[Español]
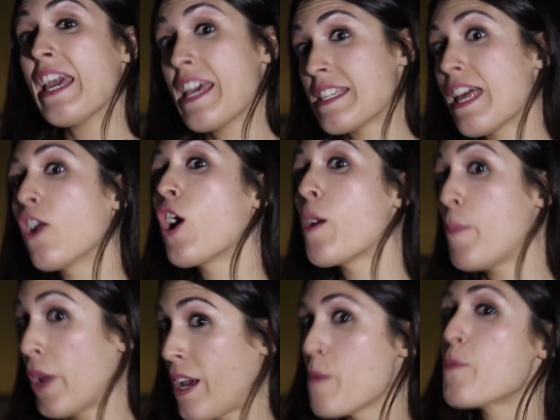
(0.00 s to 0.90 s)
Y es algo que,
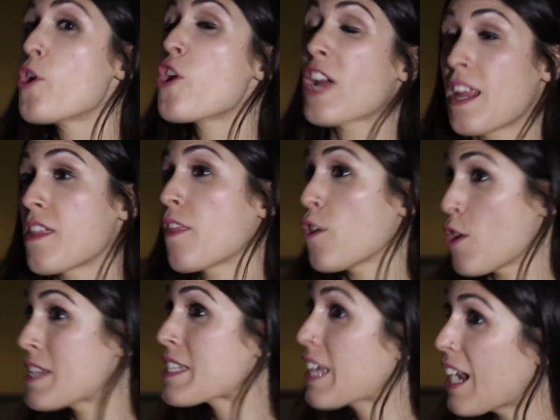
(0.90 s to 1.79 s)
por ejemplo, en
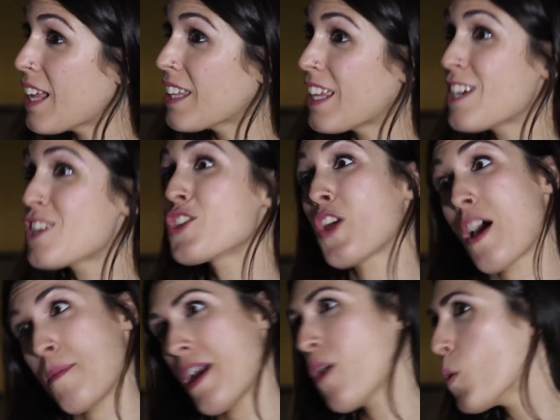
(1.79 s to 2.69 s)
organizaciones grandes
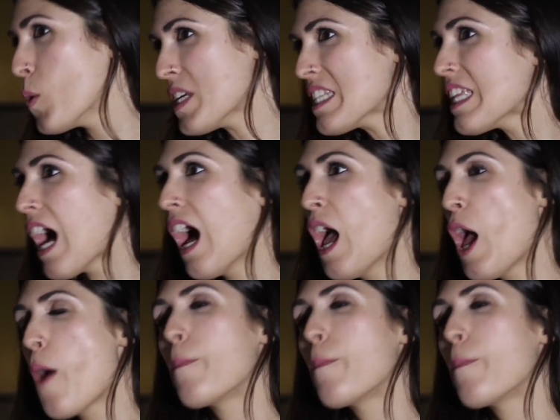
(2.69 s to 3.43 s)
todavía cuesta,